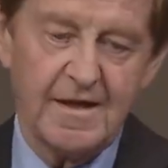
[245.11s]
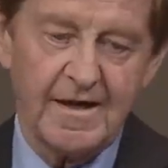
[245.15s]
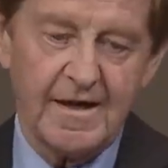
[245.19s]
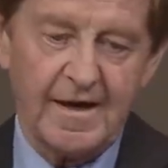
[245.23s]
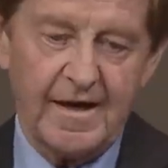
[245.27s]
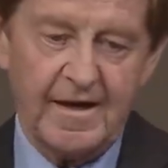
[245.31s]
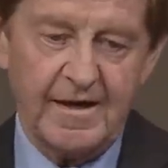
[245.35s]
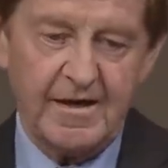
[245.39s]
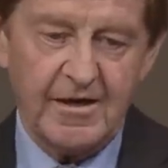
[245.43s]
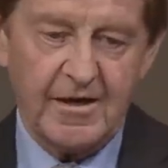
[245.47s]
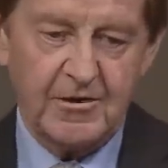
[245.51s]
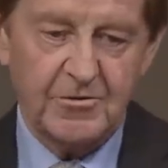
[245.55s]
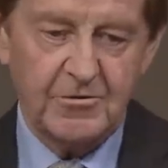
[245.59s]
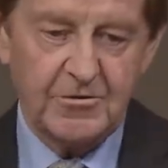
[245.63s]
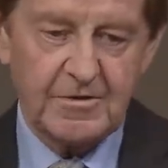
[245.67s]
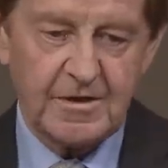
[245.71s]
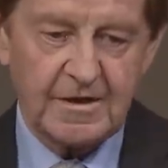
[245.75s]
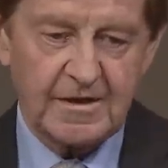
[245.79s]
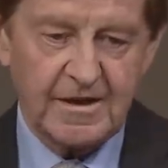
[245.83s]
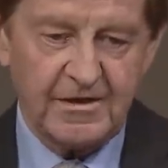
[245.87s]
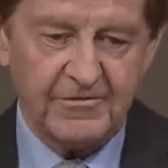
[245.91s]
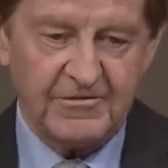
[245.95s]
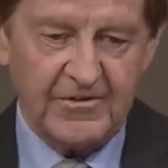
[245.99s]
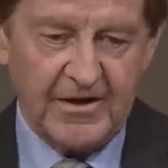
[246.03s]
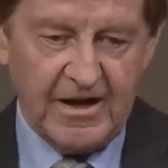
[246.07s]
ein
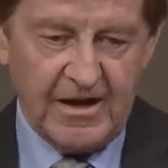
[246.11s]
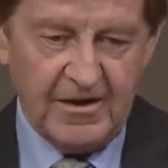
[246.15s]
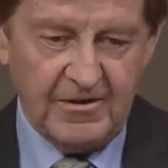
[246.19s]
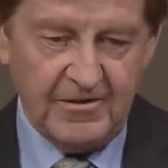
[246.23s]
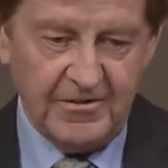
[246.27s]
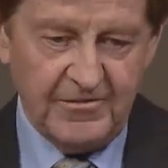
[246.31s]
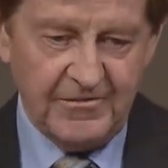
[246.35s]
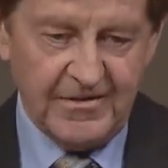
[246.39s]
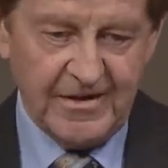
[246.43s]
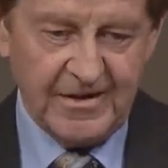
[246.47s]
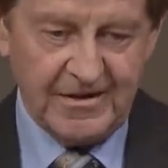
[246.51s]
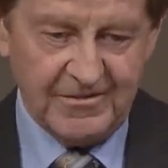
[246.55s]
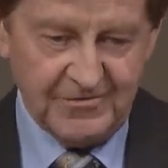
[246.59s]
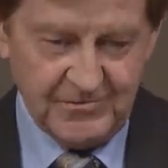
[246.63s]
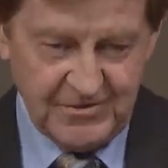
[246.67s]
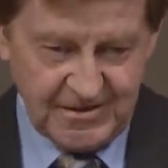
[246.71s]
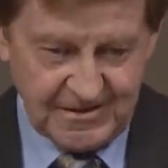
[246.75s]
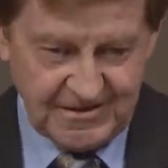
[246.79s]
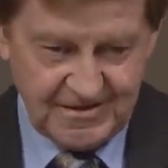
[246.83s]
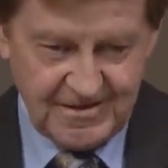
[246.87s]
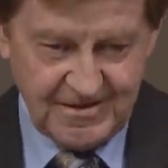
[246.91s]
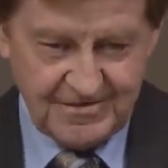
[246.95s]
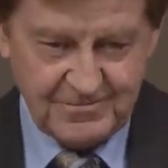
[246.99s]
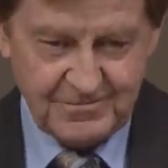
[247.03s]
Jahrhundert der Frauen werden wird.